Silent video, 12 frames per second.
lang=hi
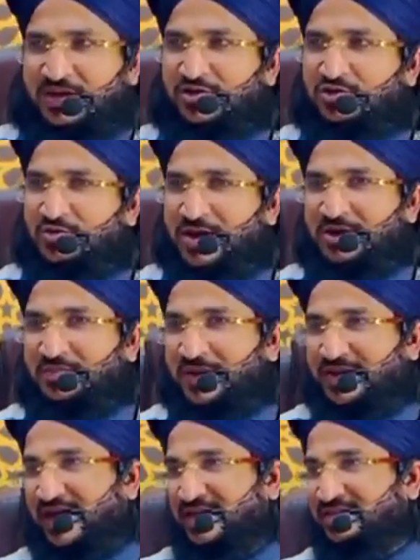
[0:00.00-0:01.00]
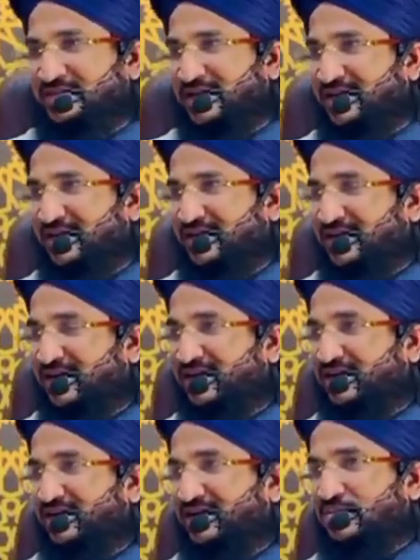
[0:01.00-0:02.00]
बल्कि तुम्हारी पैदाइश से लेकर
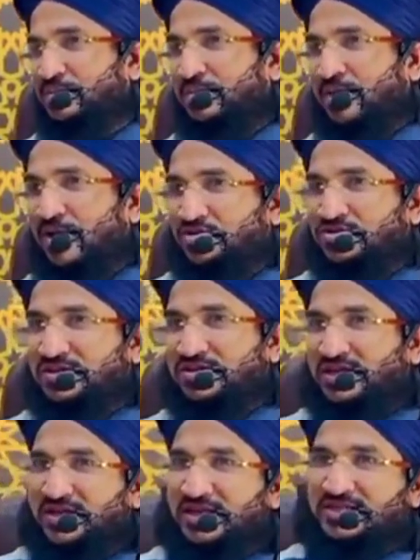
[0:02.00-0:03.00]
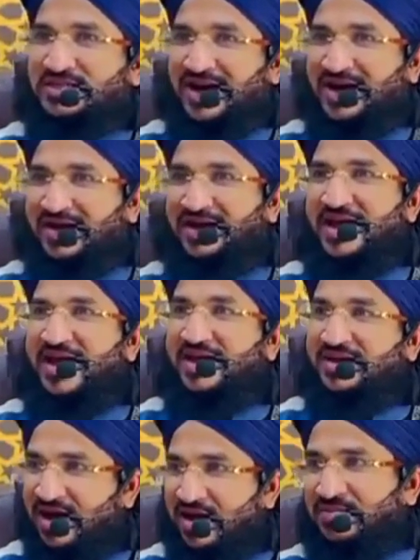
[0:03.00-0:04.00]
मौत तक के सारे
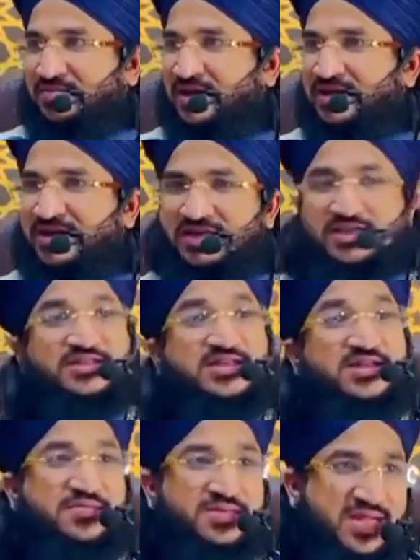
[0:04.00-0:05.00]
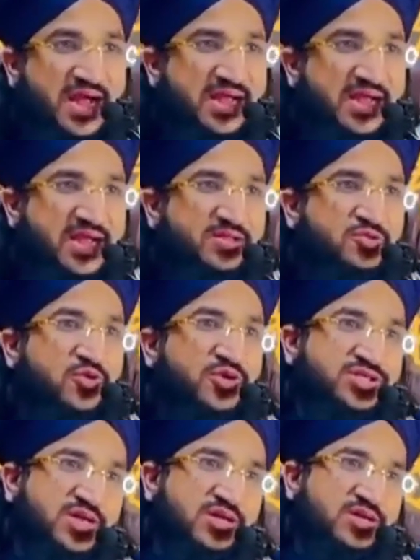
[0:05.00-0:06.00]
अहकाम अगर किसी ने बताए हैं तो
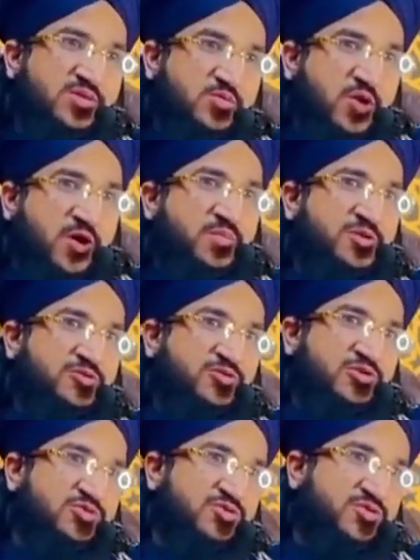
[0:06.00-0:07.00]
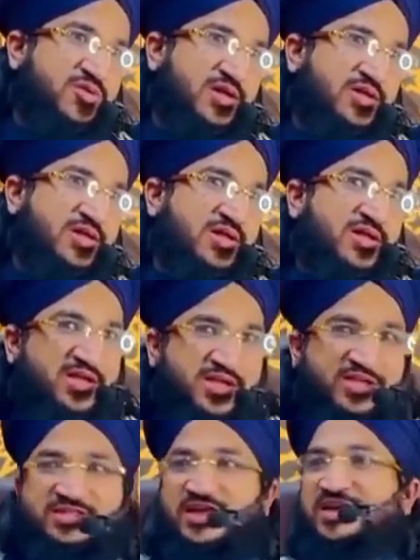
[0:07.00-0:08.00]
किसने मोहम्मद
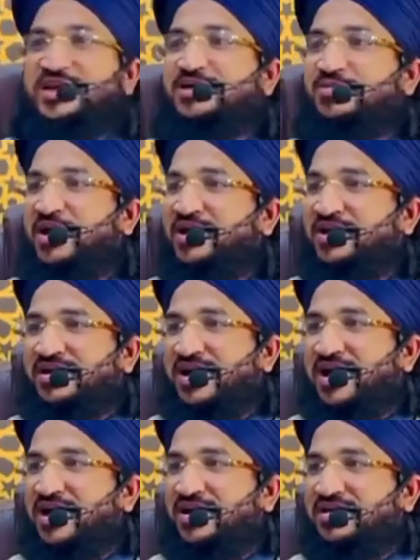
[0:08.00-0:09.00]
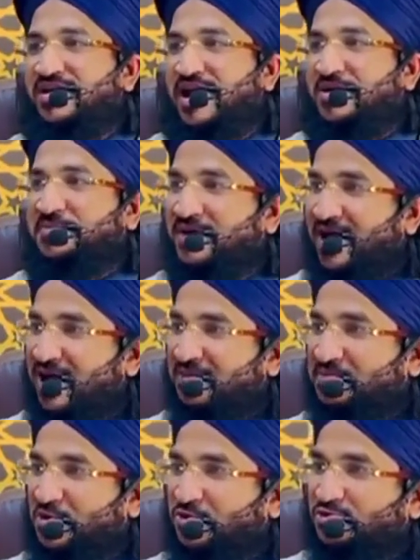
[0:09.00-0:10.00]
रसूलुल्लाह इसीलिए इकबाल ने कहा अपने
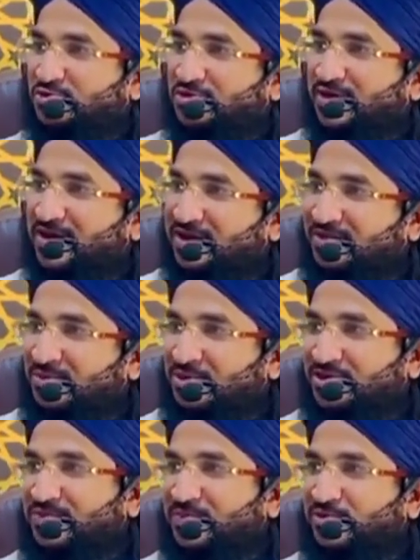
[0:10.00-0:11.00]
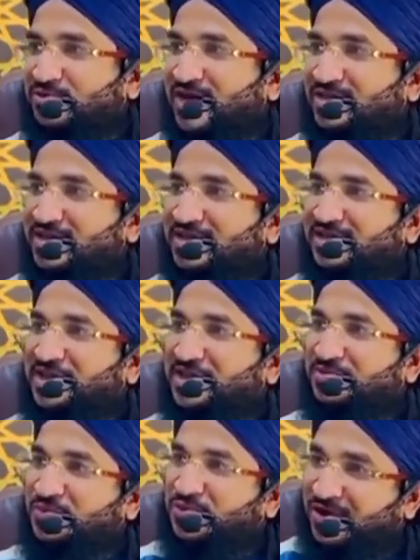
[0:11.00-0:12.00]
आप को हुजूर के कदमों तक पहुंचा दे
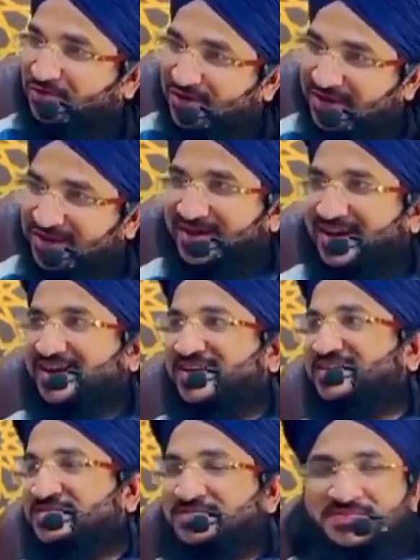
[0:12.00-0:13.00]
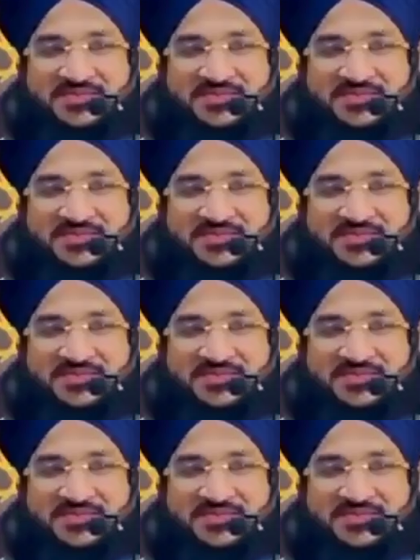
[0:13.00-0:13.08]
दीन पूरा वही है